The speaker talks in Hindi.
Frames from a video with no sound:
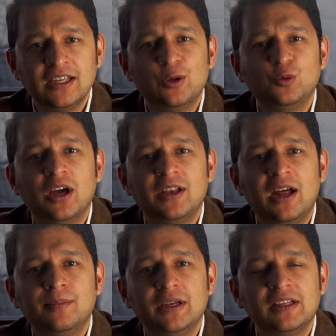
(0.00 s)
कि उनका
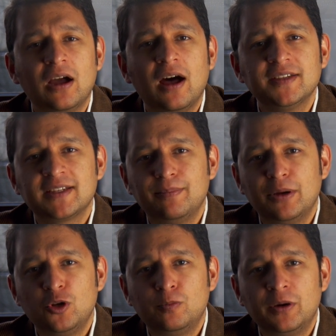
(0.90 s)
नाम इतिहास के
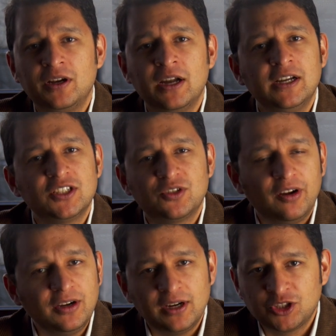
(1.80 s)
पन्नों पर
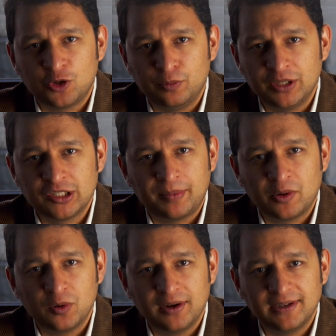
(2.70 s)
स्वर्ण अक्षरों में छपा
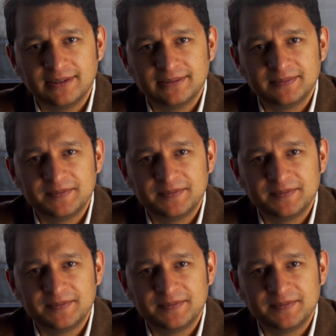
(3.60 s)
हुआ है